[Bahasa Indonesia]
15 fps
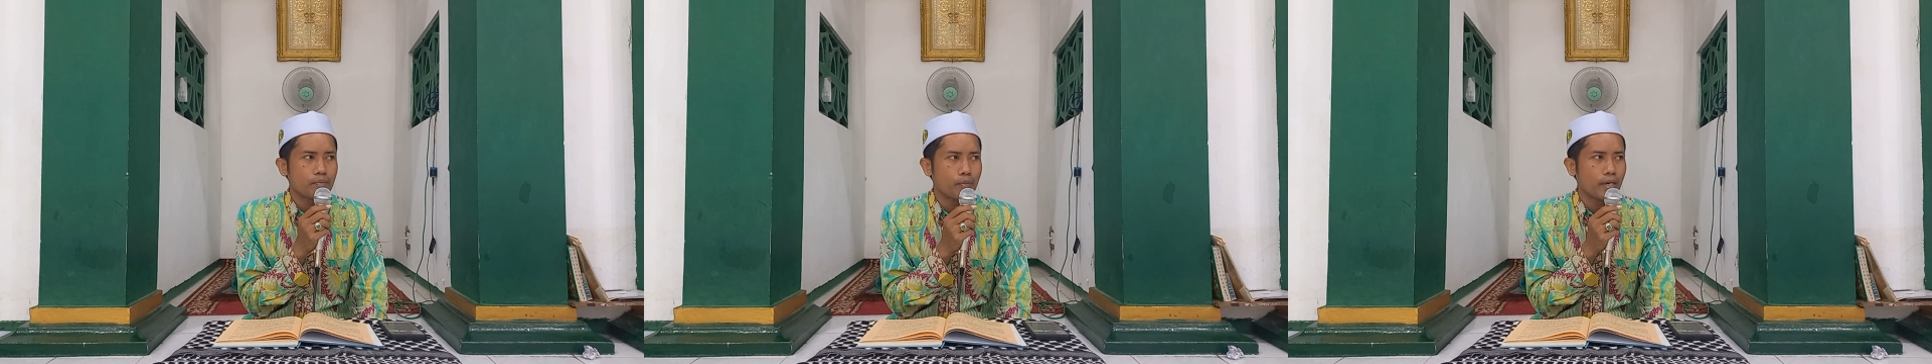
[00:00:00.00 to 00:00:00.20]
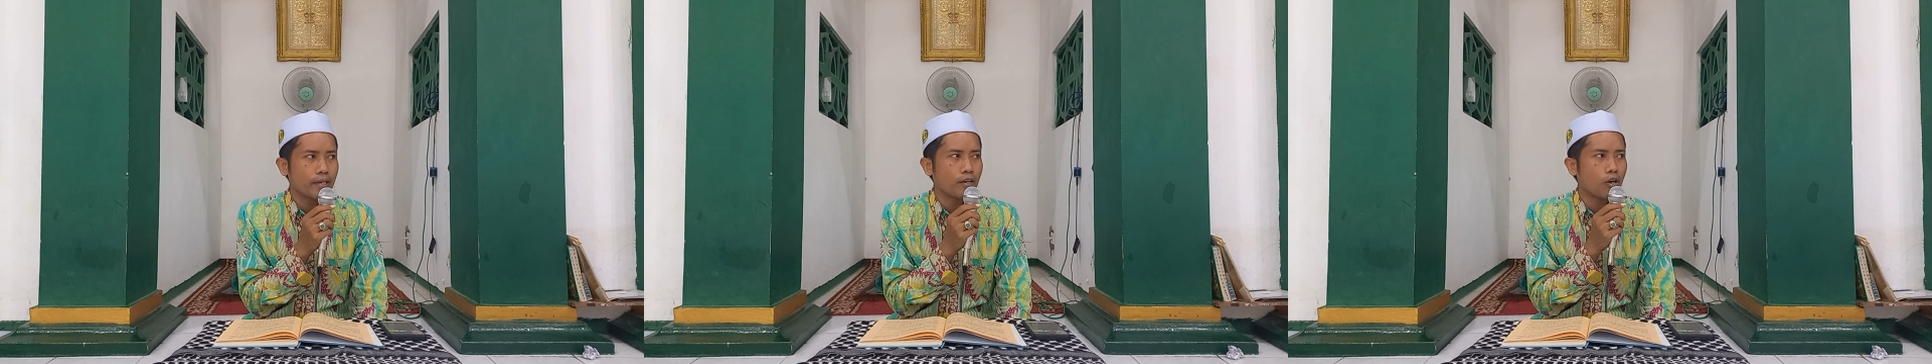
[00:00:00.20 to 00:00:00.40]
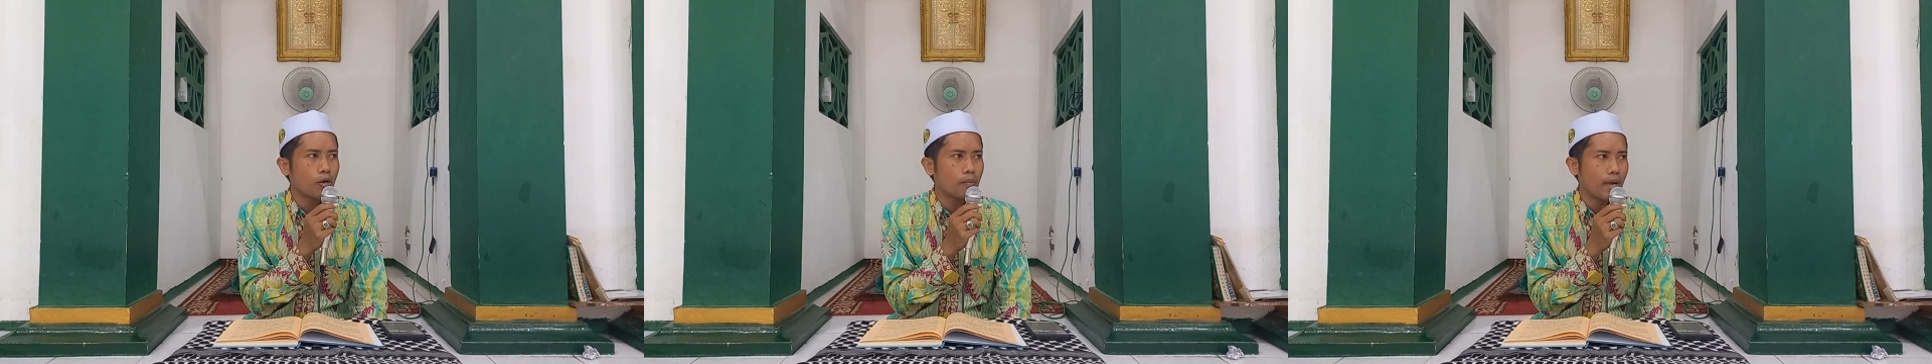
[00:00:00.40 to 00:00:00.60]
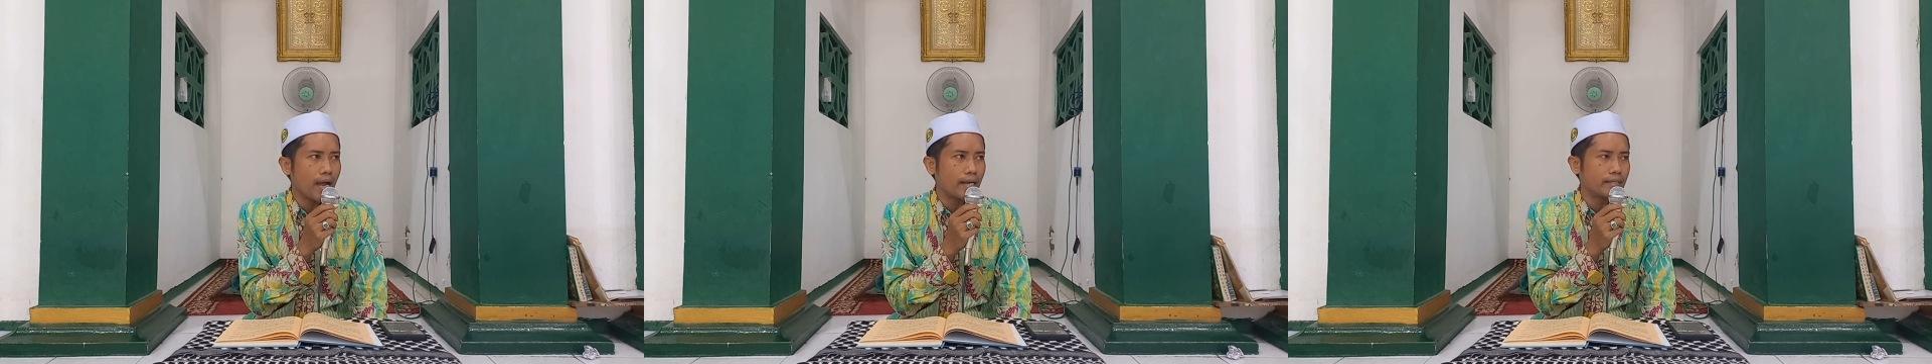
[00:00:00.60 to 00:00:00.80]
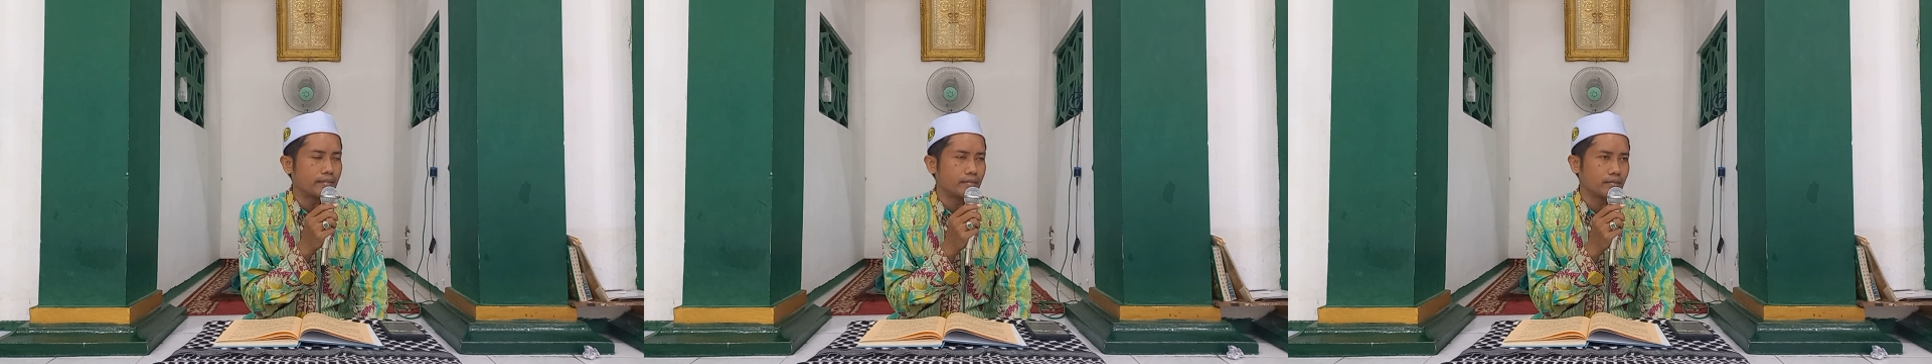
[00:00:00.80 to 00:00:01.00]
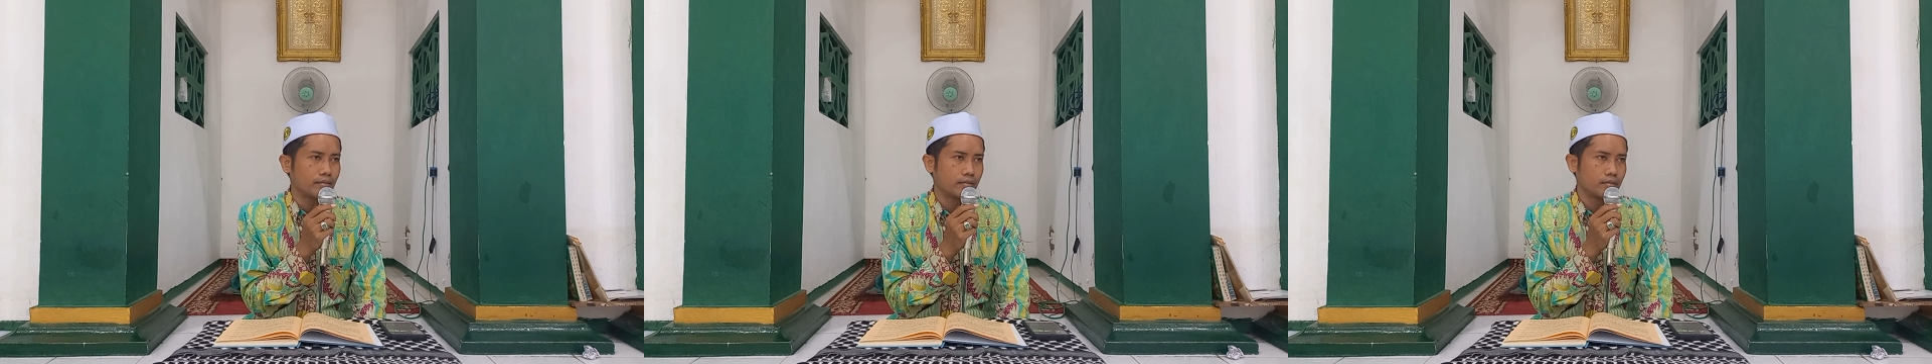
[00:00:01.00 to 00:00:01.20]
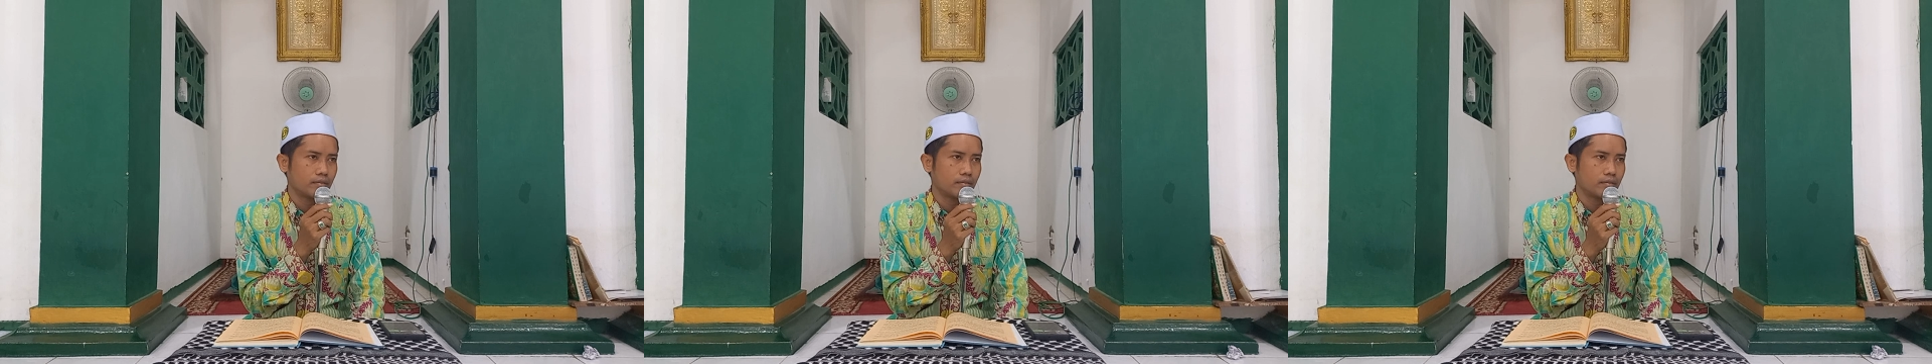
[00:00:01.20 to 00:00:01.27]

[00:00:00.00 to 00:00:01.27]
pedoman